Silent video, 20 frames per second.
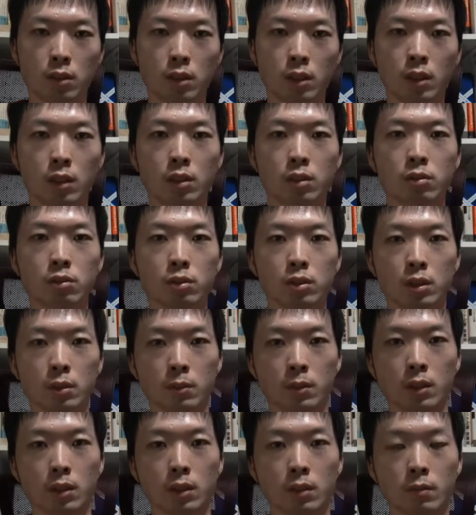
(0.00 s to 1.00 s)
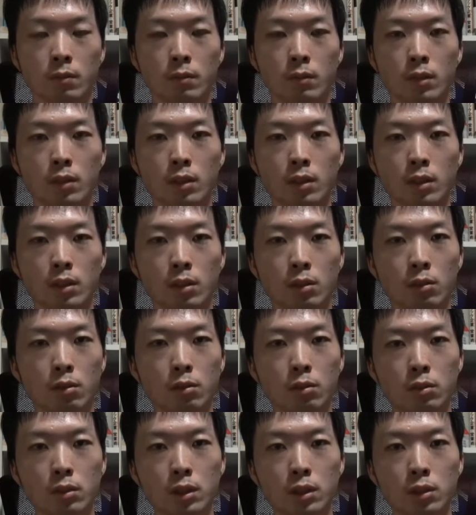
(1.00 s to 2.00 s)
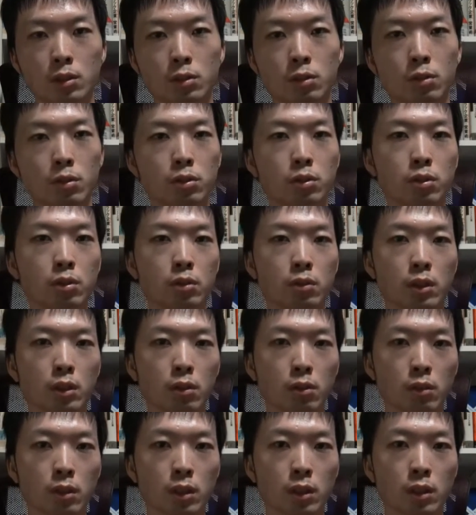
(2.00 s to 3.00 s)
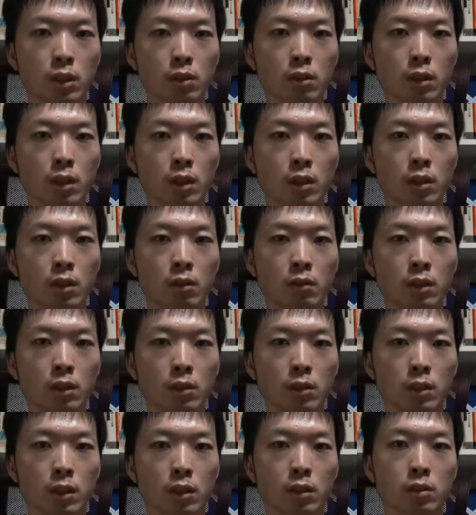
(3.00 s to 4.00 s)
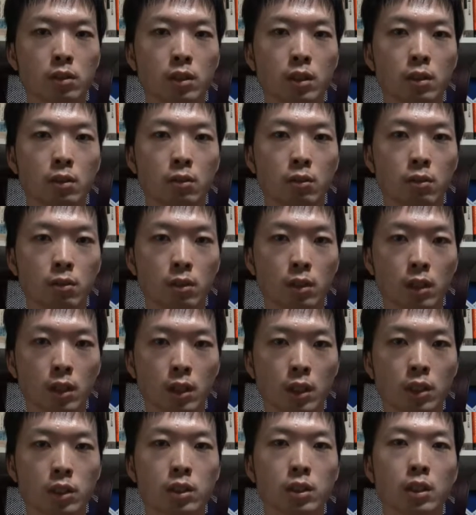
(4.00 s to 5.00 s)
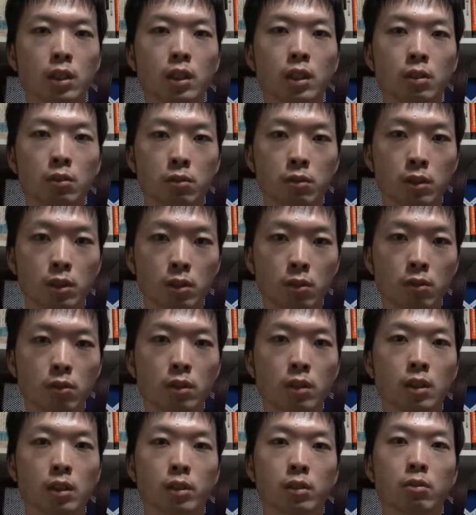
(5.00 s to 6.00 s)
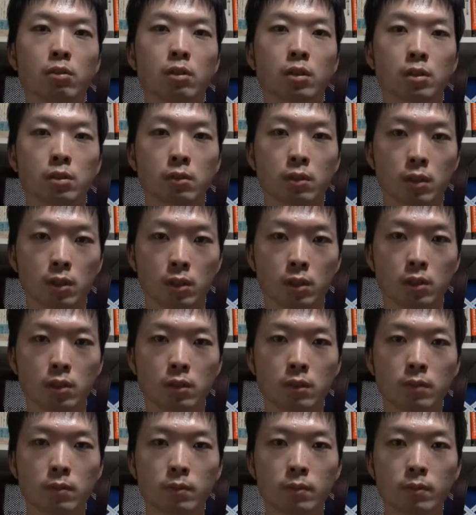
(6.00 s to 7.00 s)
て話をした場合当然証書を受け取って学歴のある学生の方が価値があるって世の中が評価するわけです